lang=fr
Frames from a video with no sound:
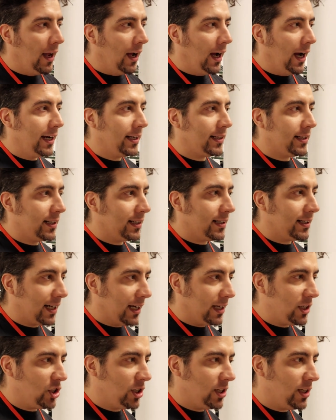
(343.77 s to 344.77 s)
a été
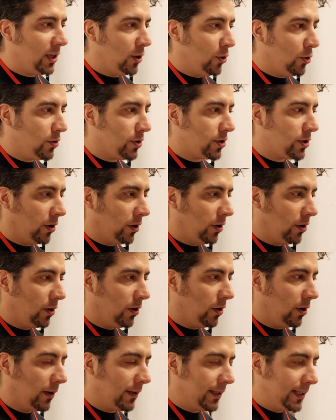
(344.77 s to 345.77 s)
très généreuse
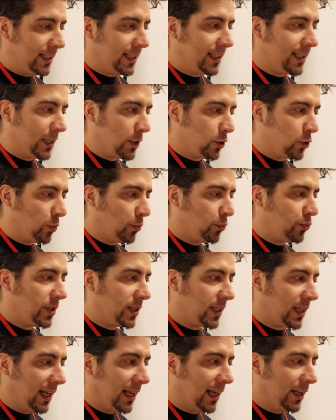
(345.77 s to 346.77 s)
en, indications
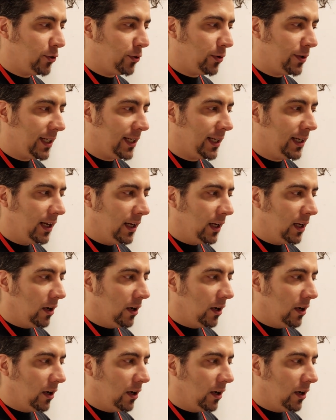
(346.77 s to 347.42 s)
puisqu'elle a donné